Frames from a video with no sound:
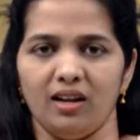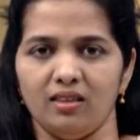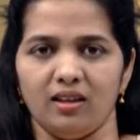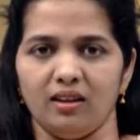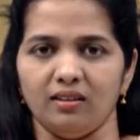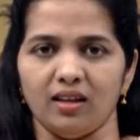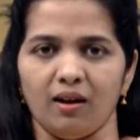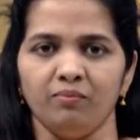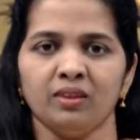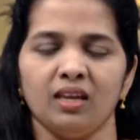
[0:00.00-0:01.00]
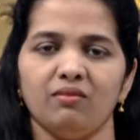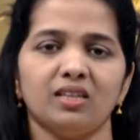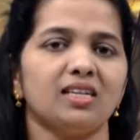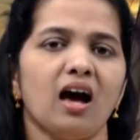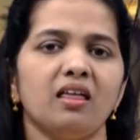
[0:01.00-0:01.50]
மனிதர் இருந்தார்
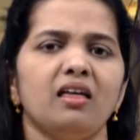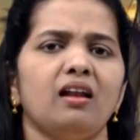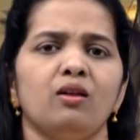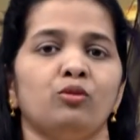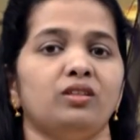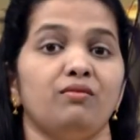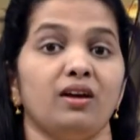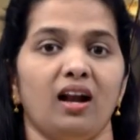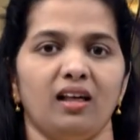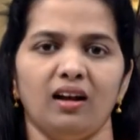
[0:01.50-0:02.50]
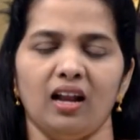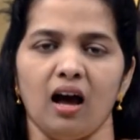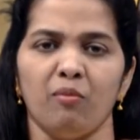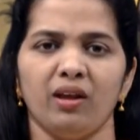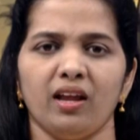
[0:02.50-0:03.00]
இவர் சாதாரண உதவியாளர்
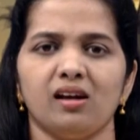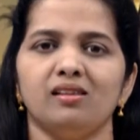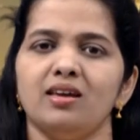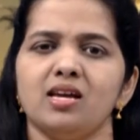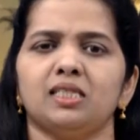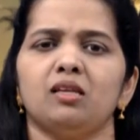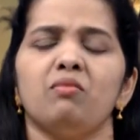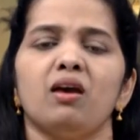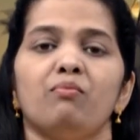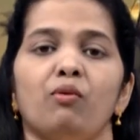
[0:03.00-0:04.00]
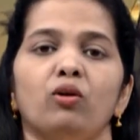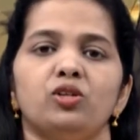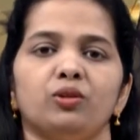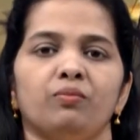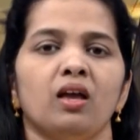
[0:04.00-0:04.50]
இல்லை அமெரிக்க தேசமே
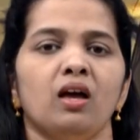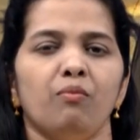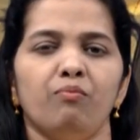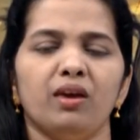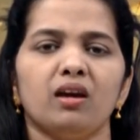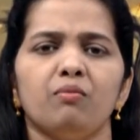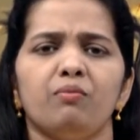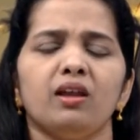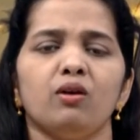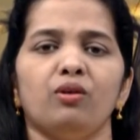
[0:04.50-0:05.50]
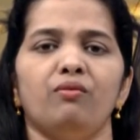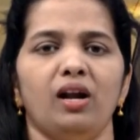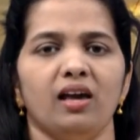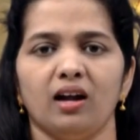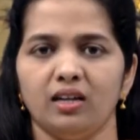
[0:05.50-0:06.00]
போற்றும் மிகப்பெரிய ஒரு
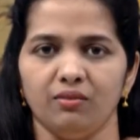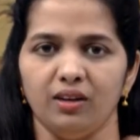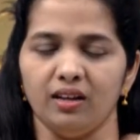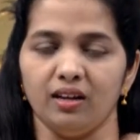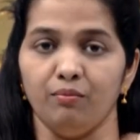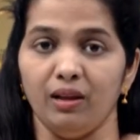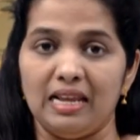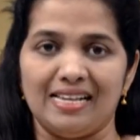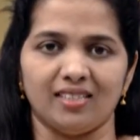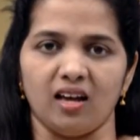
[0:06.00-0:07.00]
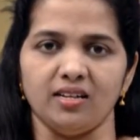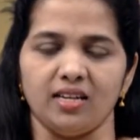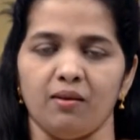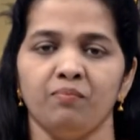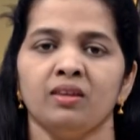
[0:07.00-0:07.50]
விளையாட்டு வீரர் பில்லி
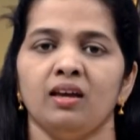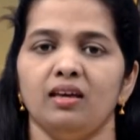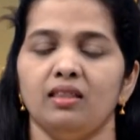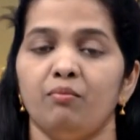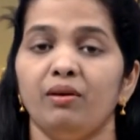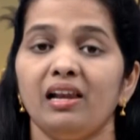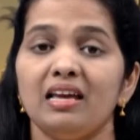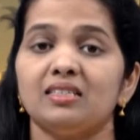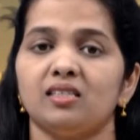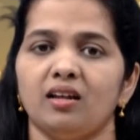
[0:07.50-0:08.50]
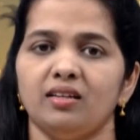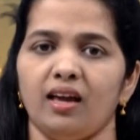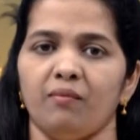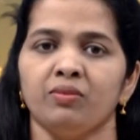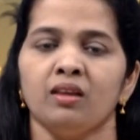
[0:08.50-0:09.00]
சண்டே இந்த பில்லி சண்டே